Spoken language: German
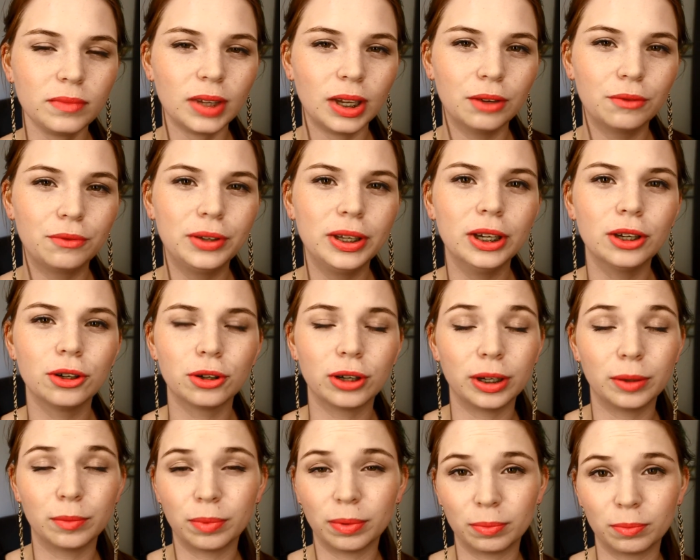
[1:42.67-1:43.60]
vier
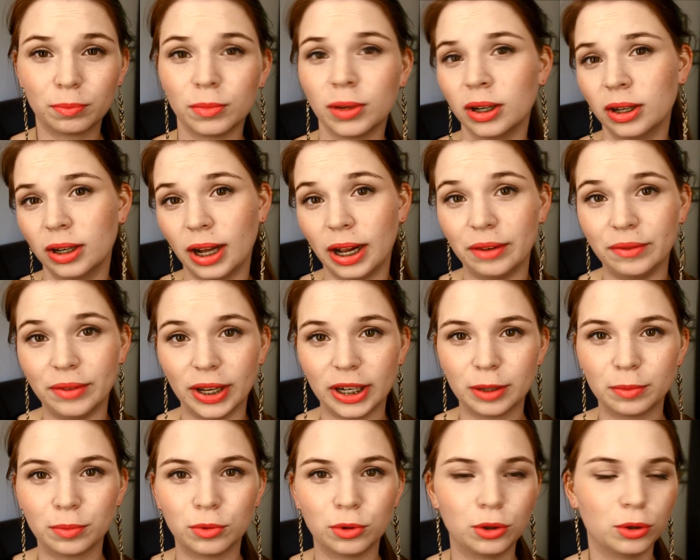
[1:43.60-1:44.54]
neue äh,
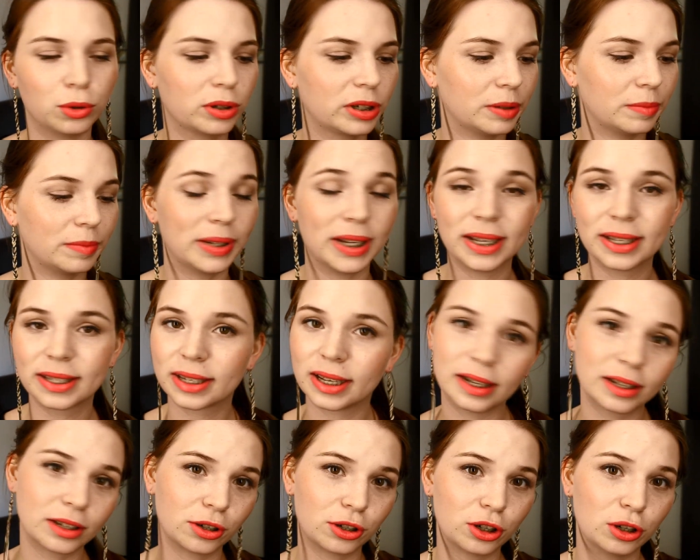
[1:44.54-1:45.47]
Alverde-Produkte im Test,
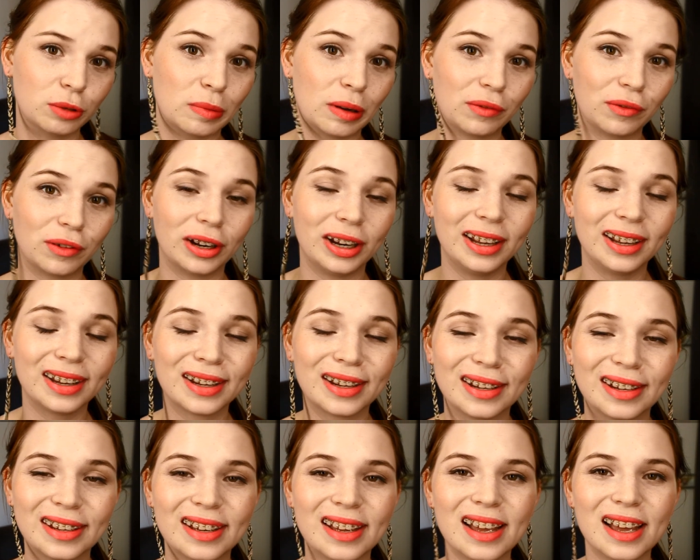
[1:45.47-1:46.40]
kann ich euch nochmal
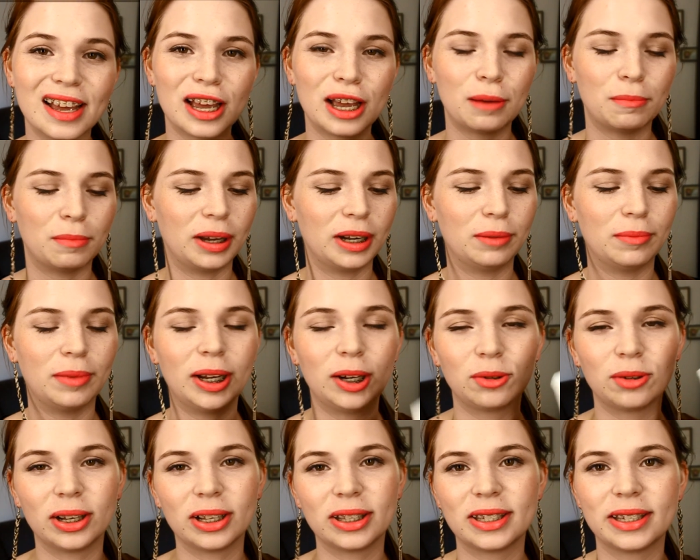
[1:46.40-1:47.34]
verlinken. Meine
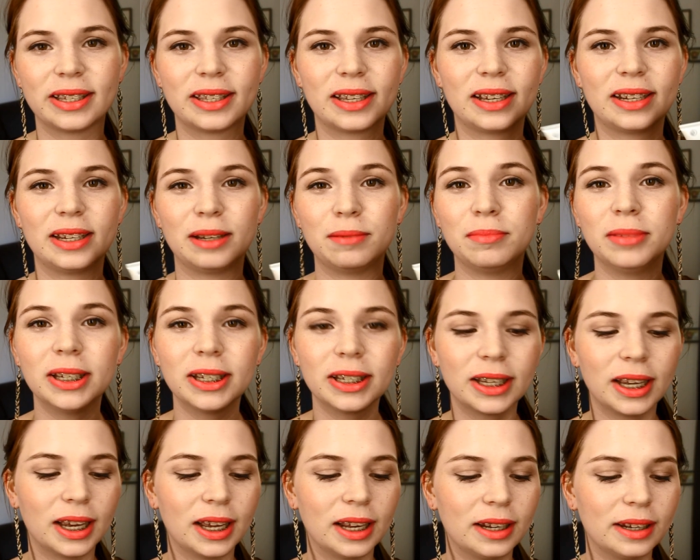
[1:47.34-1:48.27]
Meinung hat sich seitdem nicht
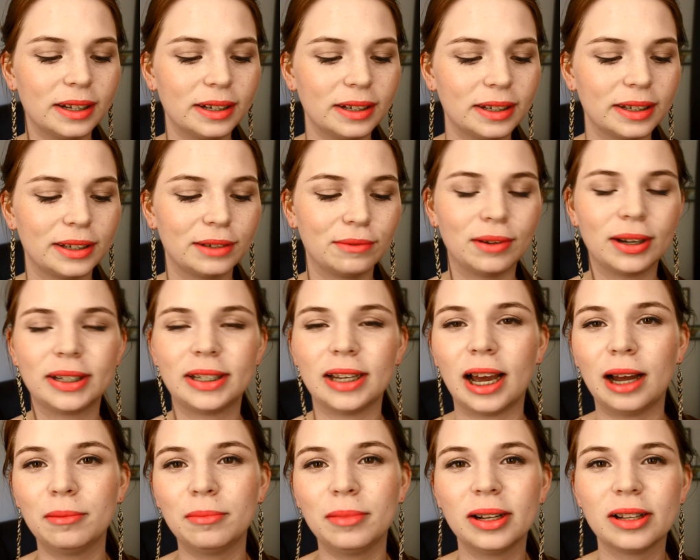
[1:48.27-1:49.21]
geändert. Ich war
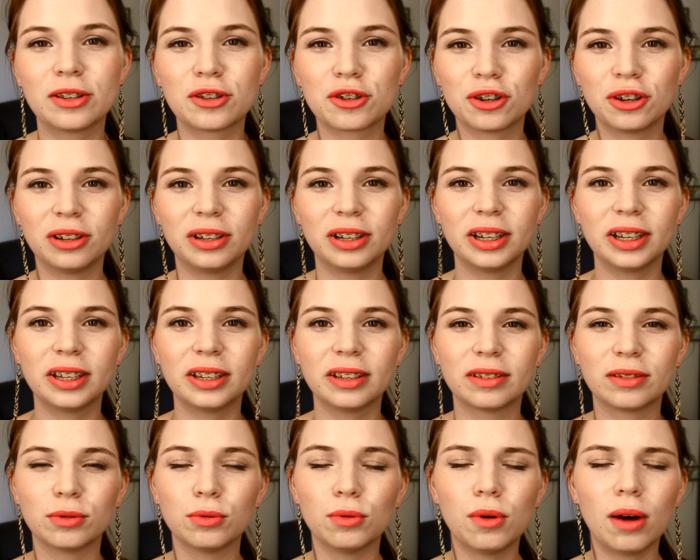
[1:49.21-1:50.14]
damals schon nicht
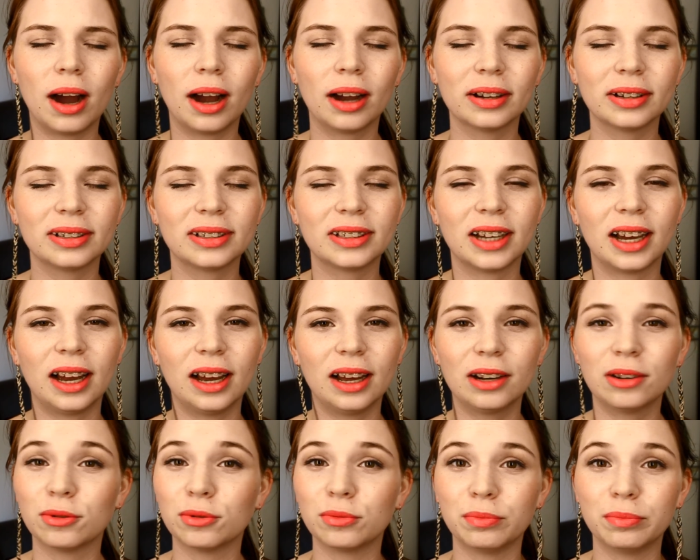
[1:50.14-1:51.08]
so
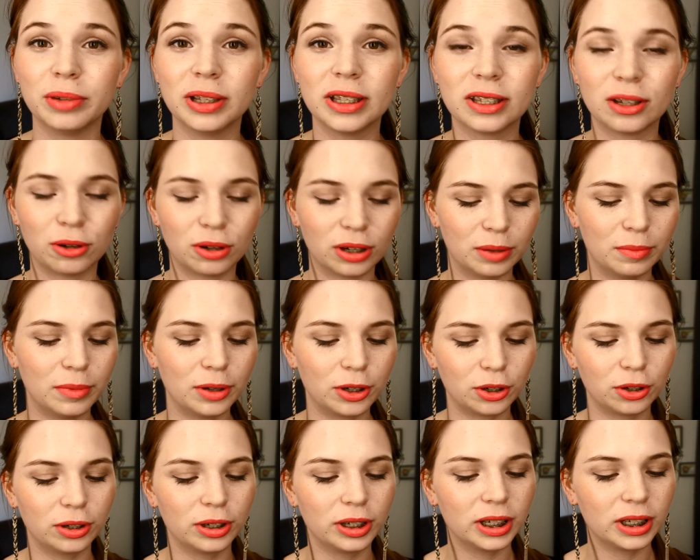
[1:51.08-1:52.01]
angetan und bin es auch immer
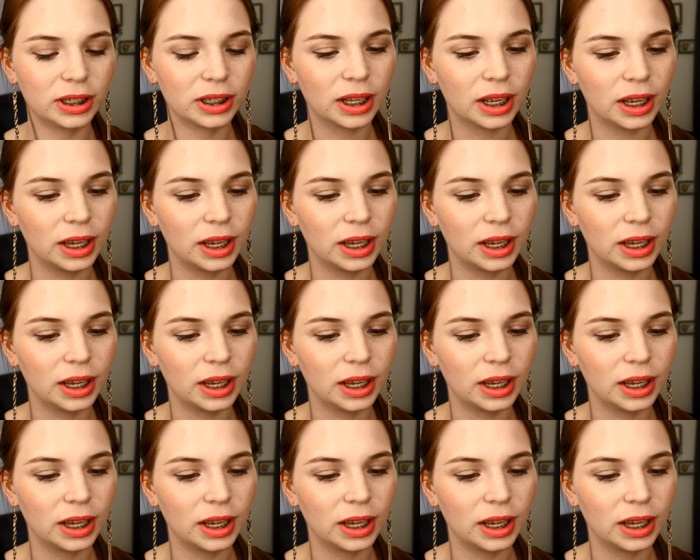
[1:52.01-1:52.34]
noch nicht.